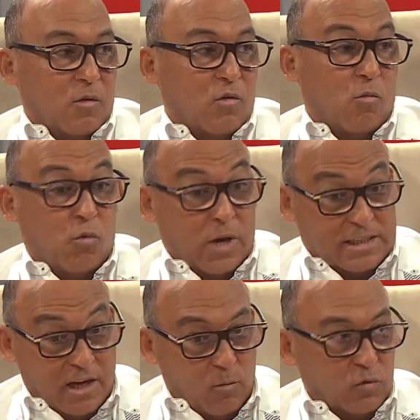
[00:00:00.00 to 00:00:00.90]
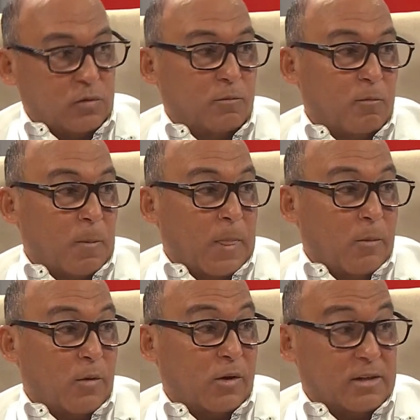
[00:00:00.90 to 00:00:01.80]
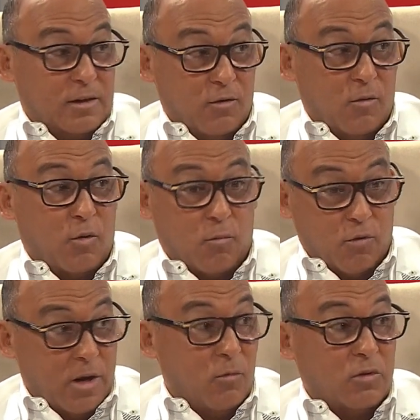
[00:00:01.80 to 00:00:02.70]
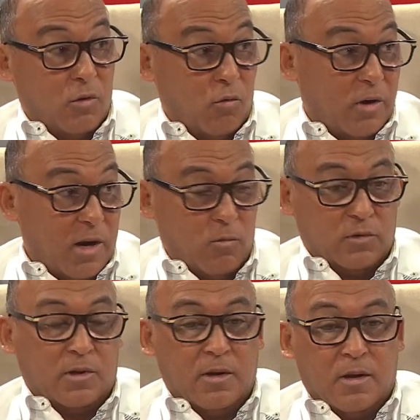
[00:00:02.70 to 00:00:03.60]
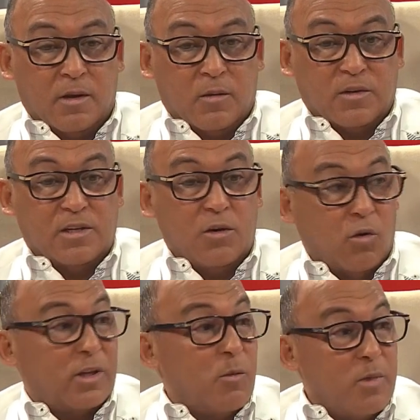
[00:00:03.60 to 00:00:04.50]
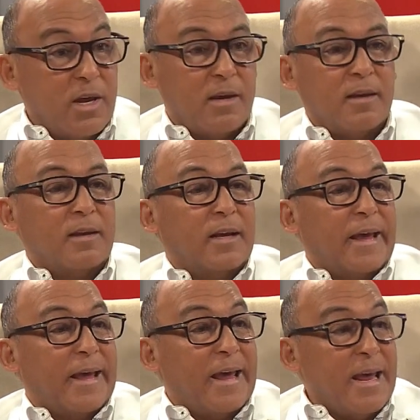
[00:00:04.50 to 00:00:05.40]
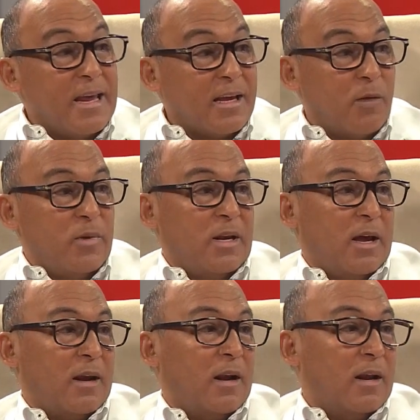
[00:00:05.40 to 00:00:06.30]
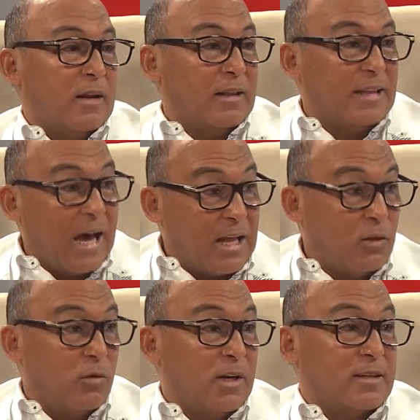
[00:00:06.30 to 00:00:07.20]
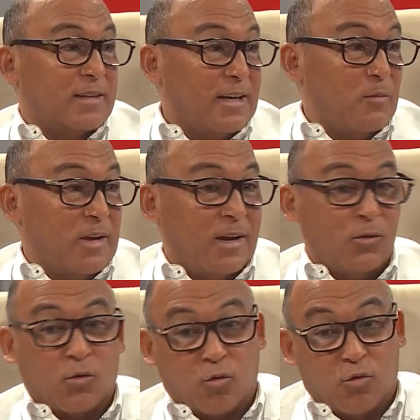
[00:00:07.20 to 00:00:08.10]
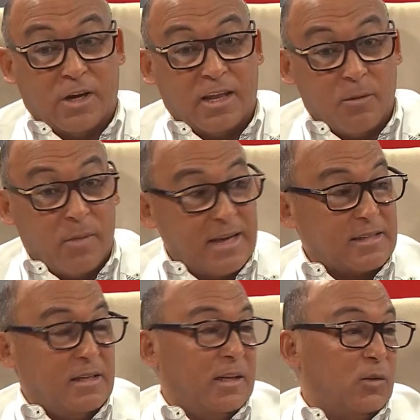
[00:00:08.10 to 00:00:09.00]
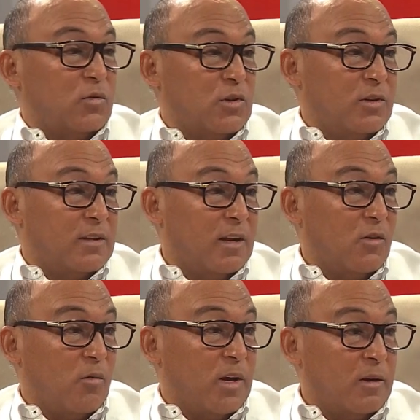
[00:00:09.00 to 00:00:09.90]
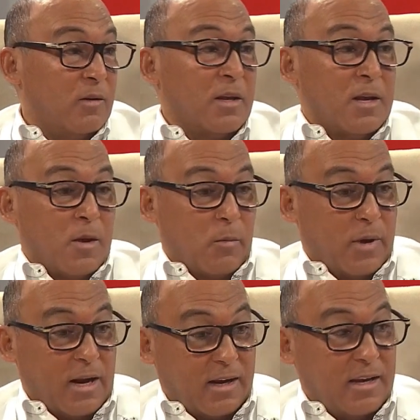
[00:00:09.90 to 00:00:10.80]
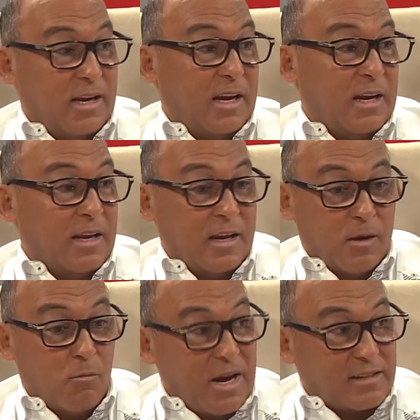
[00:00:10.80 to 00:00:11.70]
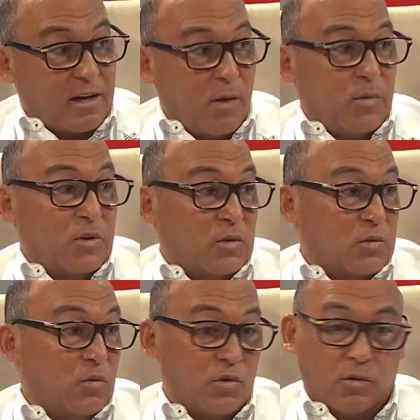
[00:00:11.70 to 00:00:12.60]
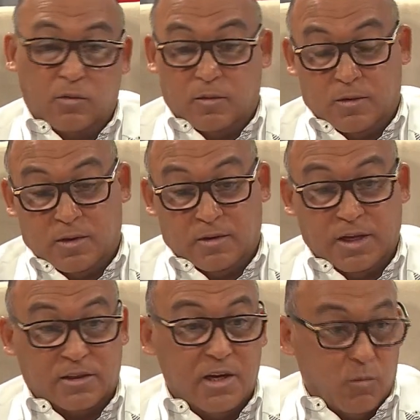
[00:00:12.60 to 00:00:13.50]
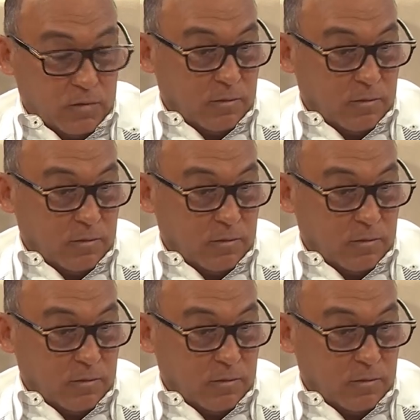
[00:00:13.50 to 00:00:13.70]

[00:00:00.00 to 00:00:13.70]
como lo hacemos, porque si no lo proponemos lo logramos, sino también encaminarla, dándole el seguimiento con las demás instituciones del gobierno para que lleguen más rápido su solución. Decimos,